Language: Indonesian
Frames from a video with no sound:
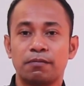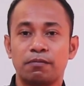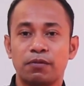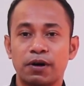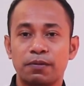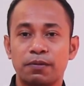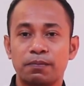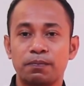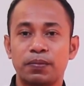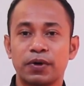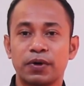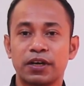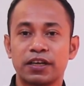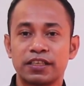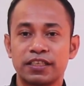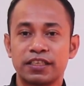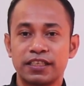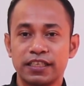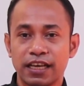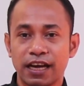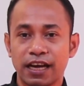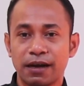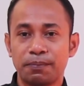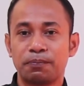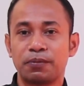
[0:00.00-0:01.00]

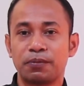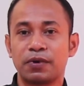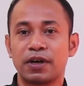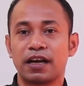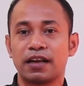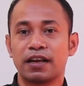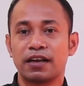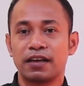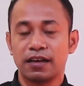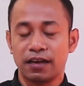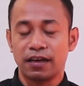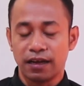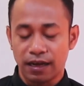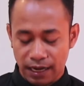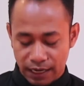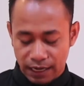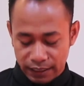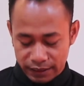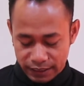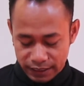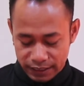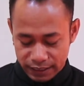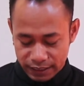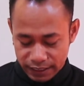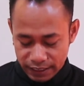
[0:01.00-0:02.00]
mempersiapkan
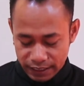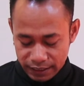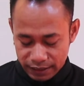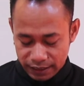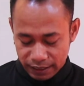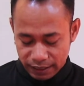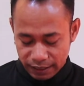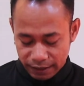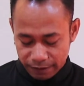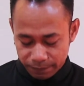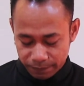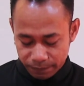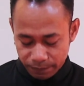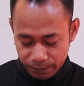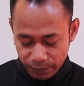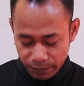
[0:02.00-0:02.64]
hati kita,